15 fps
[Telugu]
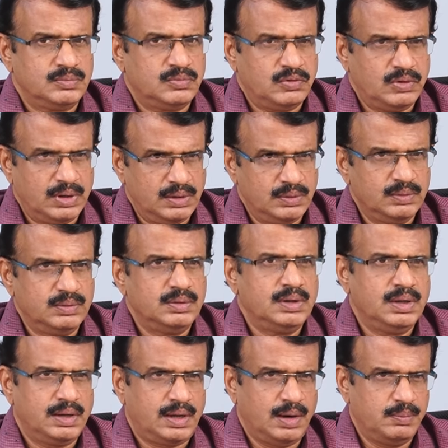వాళ్ళు
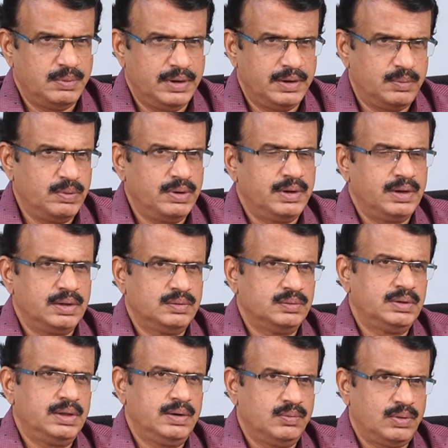ఈ కేబినెట్ మీటింగు
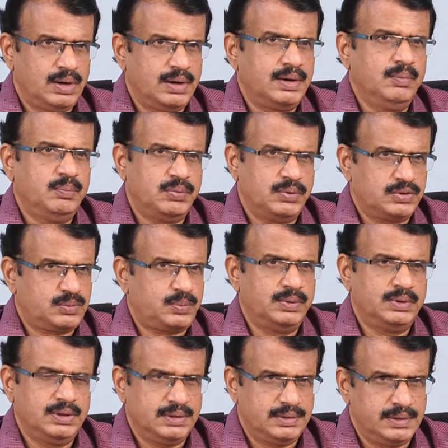దీనివల్లనే
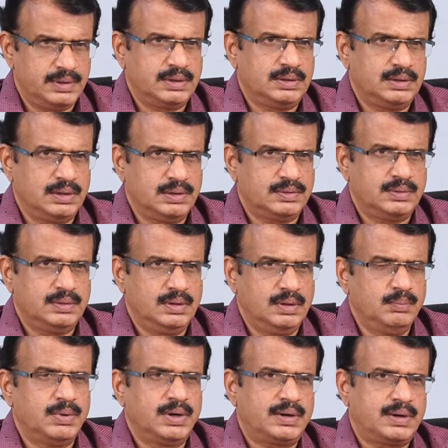పోస్ట్పోన్ చేసినట్టుగా తెలుస్తుంది
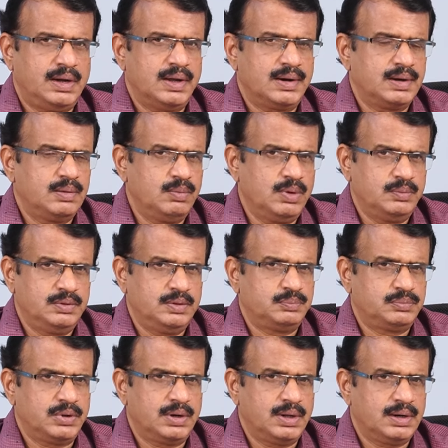బట్ కారణం ఏం
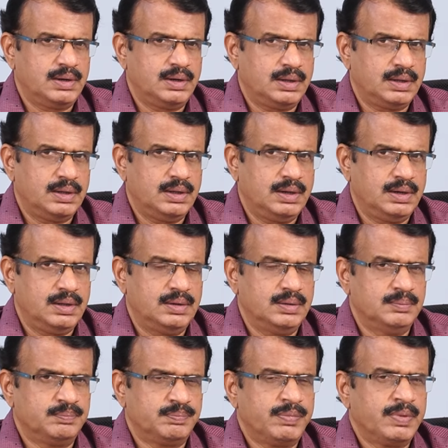చెప్తున్నారంటే ఆయన
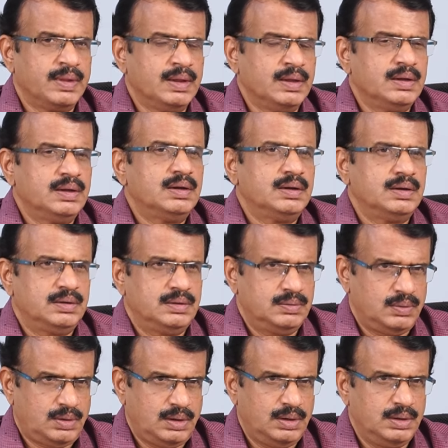
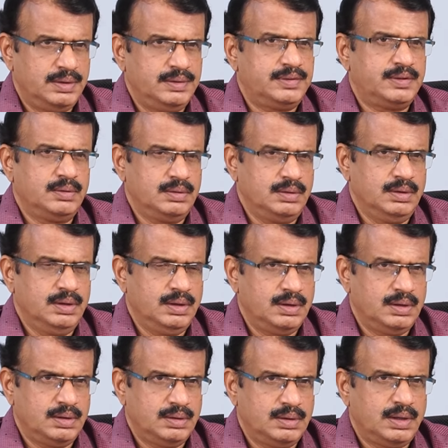ఒక ఈసీ
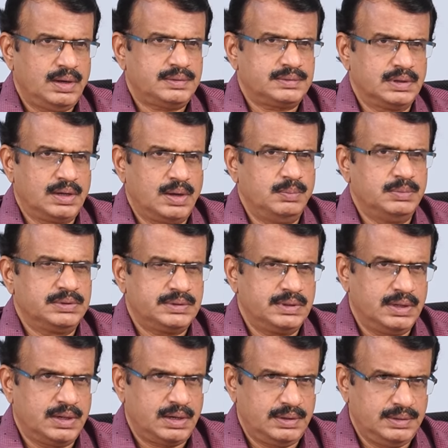ఎలక్షన్
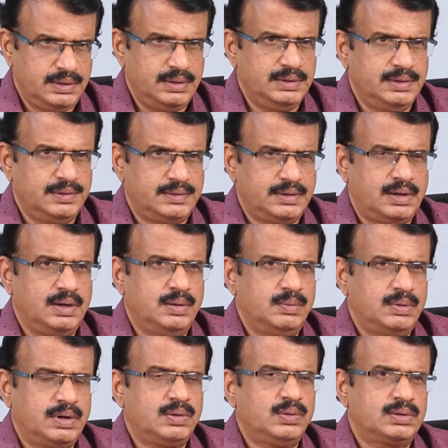కమిషనర్ రిజైన్ చేస్తాడు
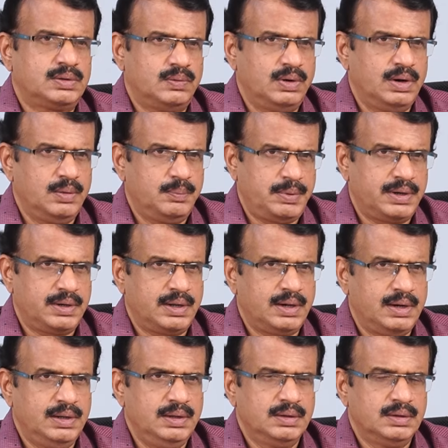కాబట్టి కొత్త వాళ్ళని
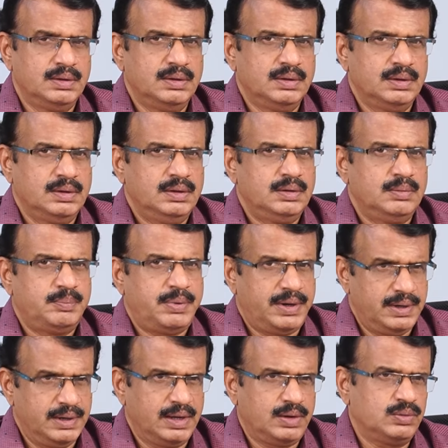పెట్టాలి
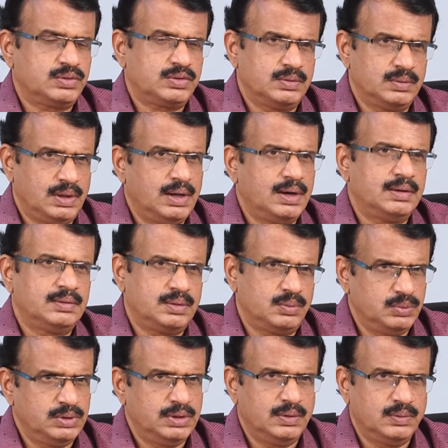పెట్టినాక వస్తుందా లేకపోతే
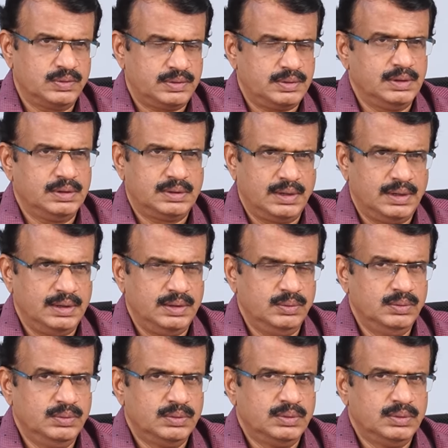ముందే వస్తుందా తెలీదు